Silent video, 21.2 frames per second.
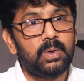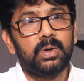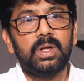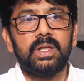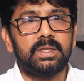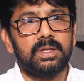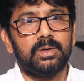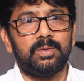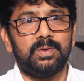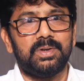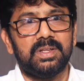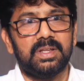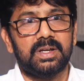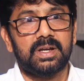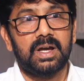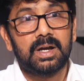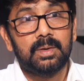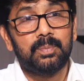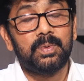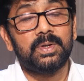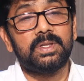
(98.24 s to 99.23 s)
ఆమె కూడా అంతే ఉంటుంది
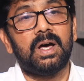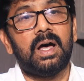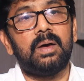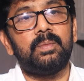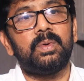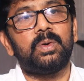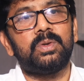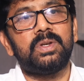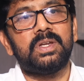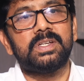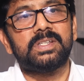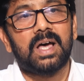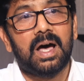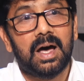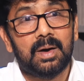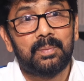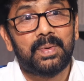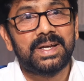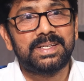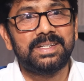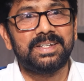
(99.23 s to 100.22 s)
కాకపోతే ఆమెకున్న
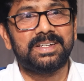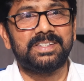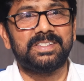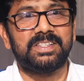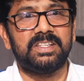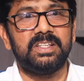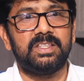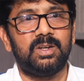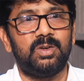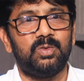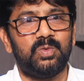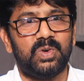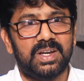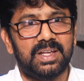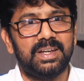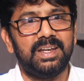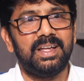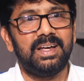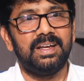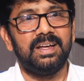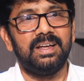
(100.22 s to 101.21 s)
సామాజిక స్థితుల
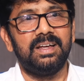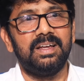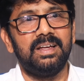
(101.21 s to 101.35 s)
వలన